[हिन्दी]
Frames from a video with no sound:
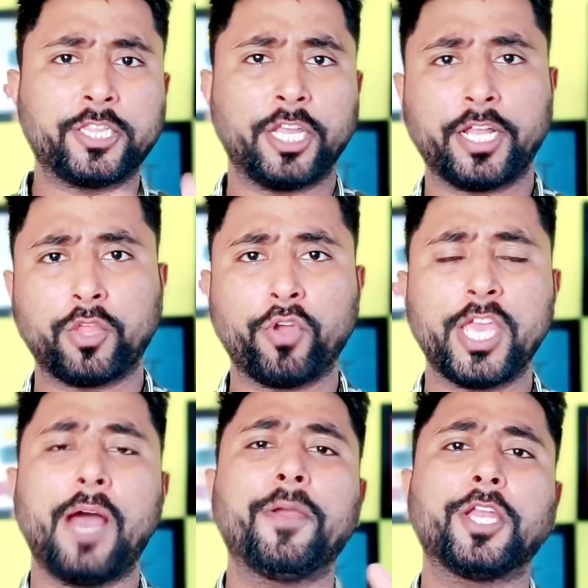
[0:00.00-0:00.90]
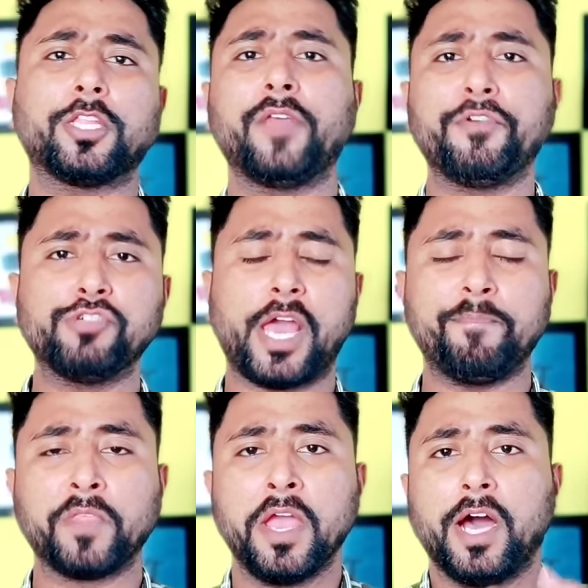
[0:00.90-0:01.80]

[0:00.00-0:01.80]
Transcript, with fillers: देखते रहते हो कि अब कितने व्यूज आए